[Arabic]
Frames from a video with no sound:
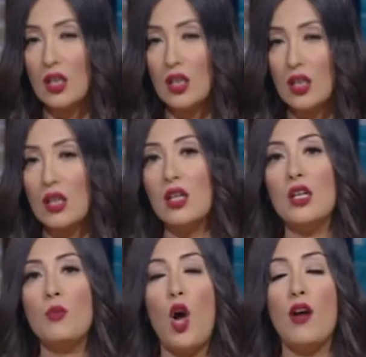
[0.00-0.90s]

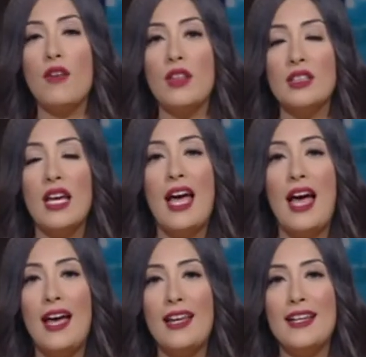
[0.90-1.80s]
هننتقل لمحافظة
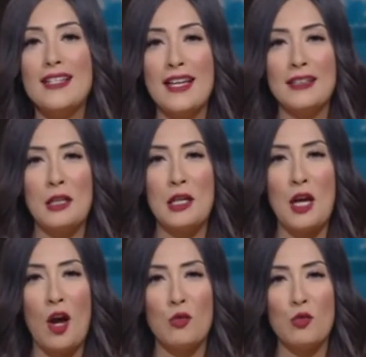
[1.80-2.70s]

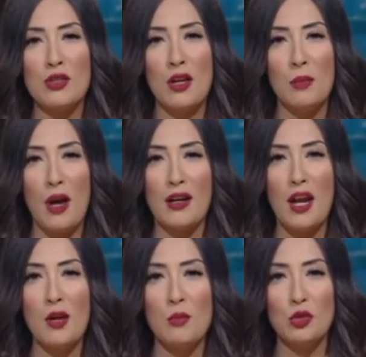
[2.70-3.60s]
الإسكندرية عروس
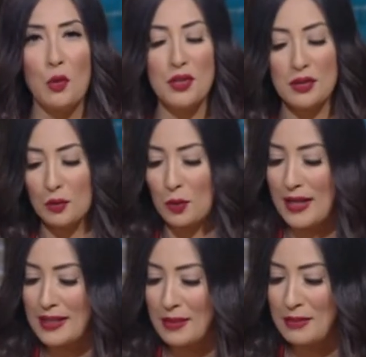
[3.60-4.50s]
البحر
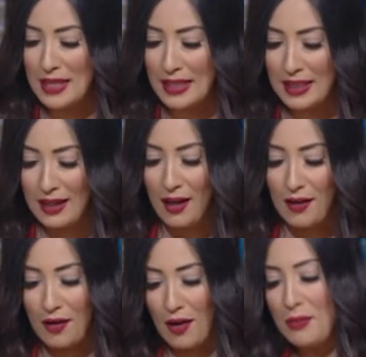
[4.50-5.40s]
المتوسط وزميلي
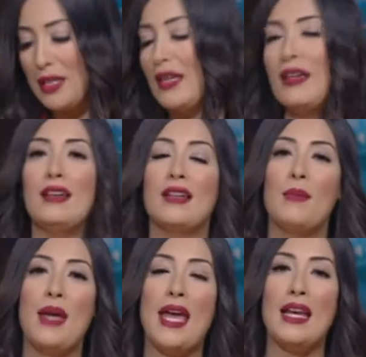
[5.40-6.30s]
رامي آه،
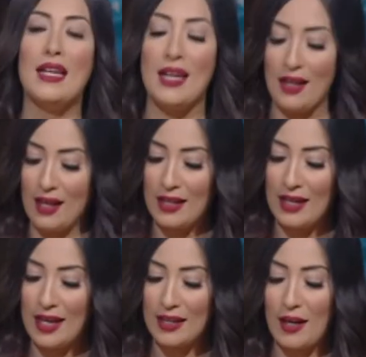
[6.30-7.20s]
جمال آه،
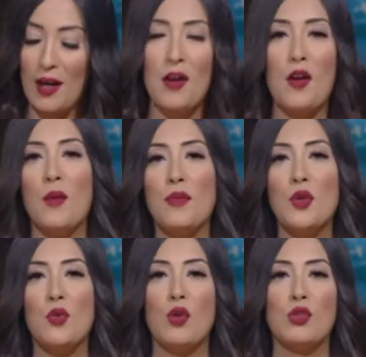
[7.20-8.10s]
إليك
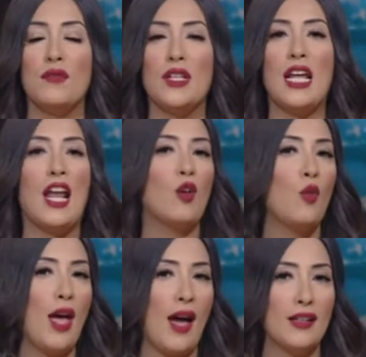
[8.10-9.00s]
رامي وأوصف لنا
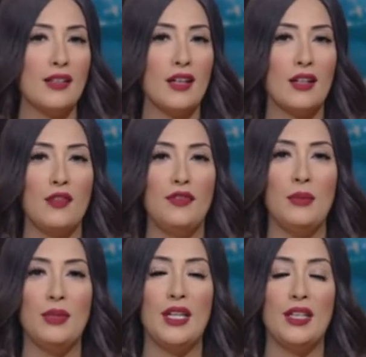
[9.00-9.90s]
الأجواء عندك
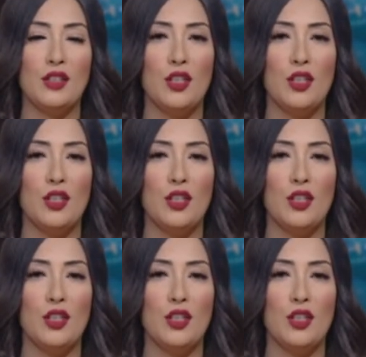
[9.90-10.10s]
في بداية